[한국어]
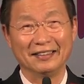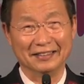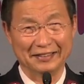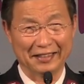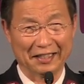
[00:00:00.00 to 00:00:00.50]

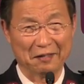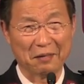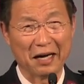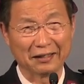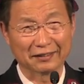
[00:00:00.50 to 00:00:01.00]
연세가
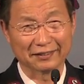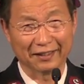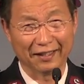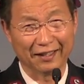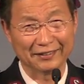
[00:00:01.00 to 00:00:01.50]

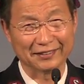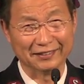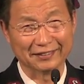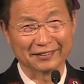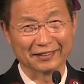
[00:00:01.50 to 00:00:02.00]
많거나
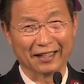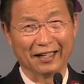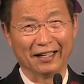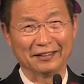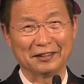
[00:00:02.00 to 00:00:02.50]

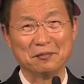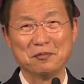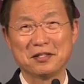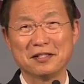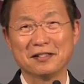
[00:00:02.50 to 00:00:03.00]
적거나
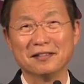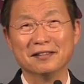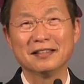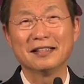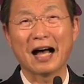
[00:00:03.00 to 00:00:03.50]
심지어
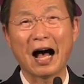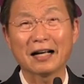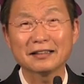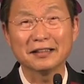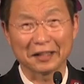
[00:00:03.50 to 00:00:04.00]
어린
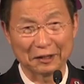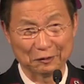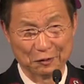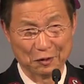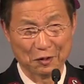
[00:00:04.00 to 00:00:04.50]

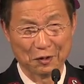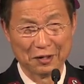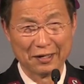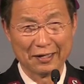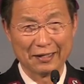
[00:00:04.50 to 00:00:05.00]
아기에게도
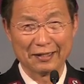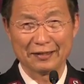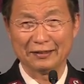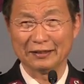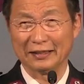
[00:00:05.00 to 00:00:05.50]

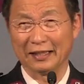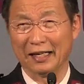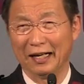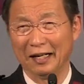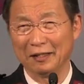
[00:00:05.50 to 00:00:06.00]

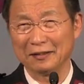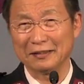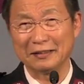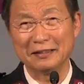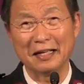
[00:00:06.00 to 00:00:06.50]
너희가
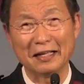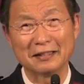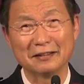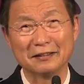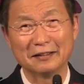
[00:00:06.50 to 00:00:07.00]
네
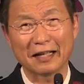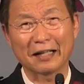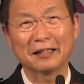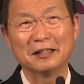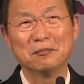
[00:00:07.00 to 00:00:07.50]
아기를
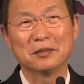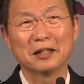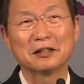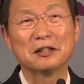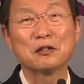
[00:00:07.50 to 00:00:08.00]

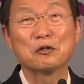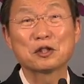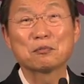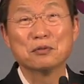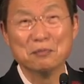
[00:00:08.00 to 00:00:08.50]
하나님께 드리고
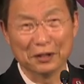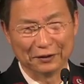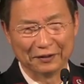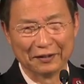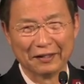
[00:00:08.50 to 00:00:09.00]

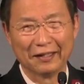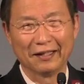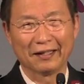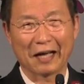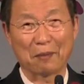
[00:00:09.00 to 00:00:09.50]
싶으면
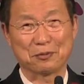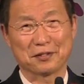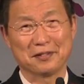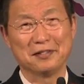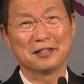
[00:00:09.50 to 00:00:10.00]

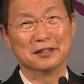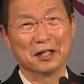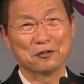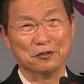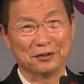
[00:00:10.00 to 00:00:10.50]
값을
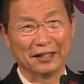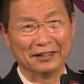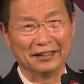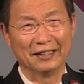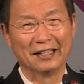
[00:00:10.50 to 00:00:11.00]
정해 줄
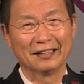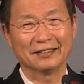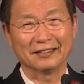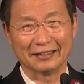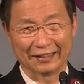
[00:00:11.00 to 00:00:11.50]
테니
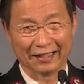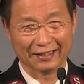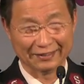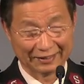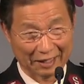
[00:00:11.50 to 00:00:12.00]

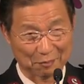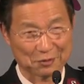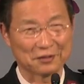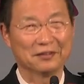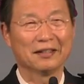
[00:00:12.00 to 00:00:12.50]
너희가 이
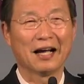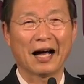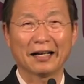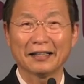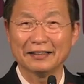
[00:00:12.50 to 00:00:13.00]
값을
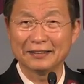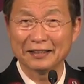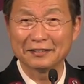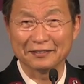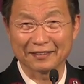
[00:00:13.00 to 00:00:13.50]

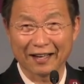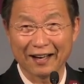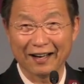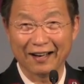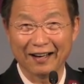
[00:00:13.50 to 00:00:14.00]
하나님께
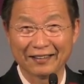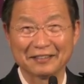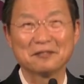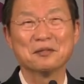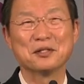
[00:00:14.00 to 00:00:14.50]
드려라.
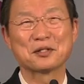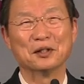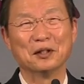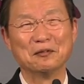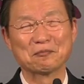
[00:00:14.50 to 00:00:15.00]

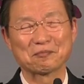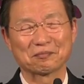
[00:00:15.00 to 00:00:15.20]
그러면서